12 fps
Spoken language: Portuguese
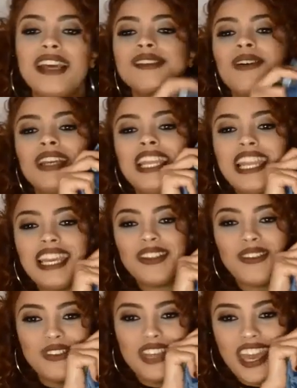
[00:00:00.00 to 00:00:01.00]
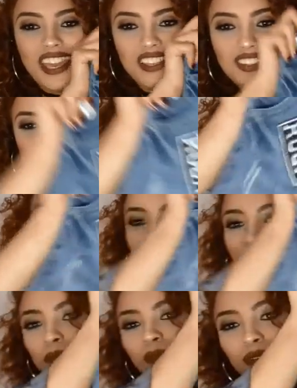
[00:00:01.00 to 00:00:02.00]
Olha só que lindo, gente.
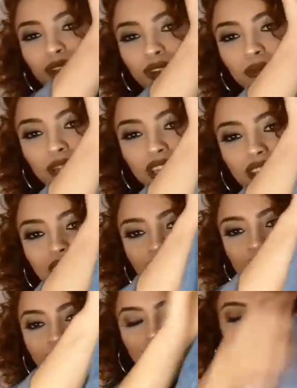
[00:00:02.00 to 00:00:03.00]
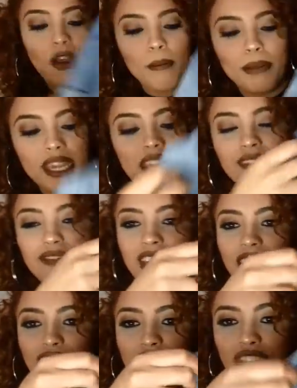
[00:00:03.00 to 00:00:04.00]
Ele é muito bonito. Ele tem a dobrinha
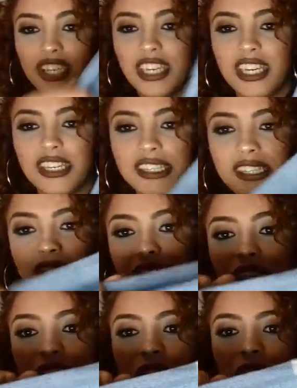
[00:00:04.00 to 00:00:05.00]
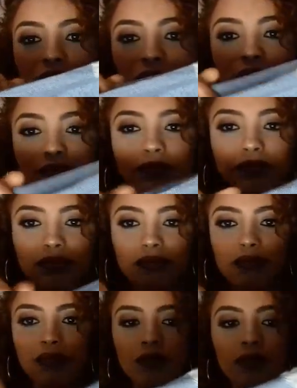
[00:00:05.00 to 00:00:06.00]
viradinha assim, ó.
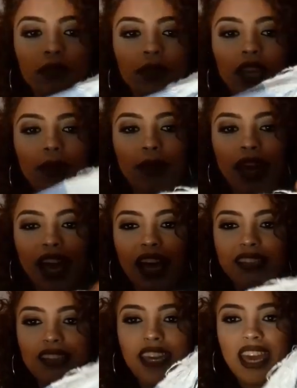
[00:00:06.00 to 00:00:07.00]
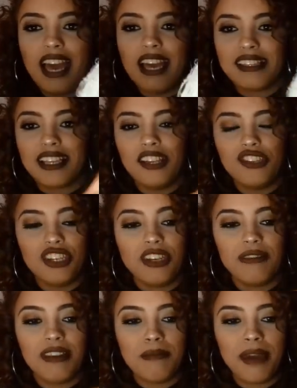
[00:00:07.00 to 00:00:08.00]
Bem e é
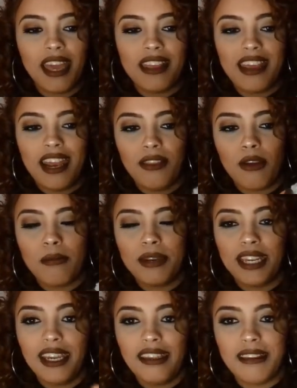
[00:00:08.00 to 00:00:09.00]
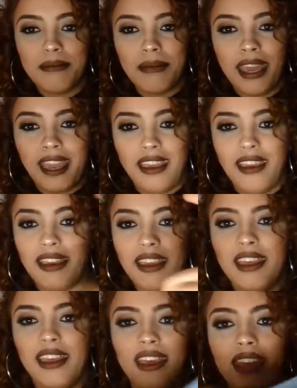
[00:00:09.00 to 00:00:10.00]
rasgadinho também, até na dobrinha também.
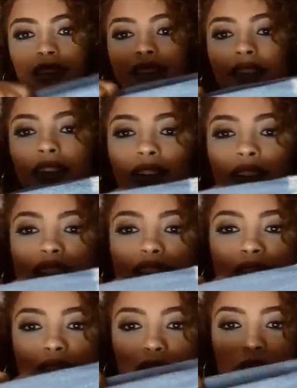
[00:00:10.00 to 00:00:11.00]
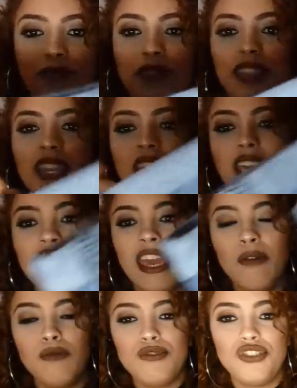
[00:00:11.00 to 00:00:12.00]
Olha só.
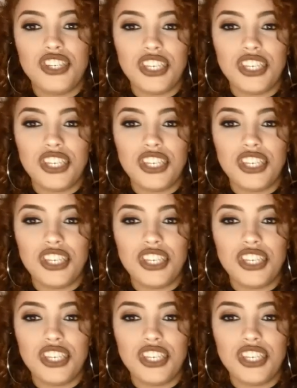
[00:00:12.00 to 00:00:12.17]
E é um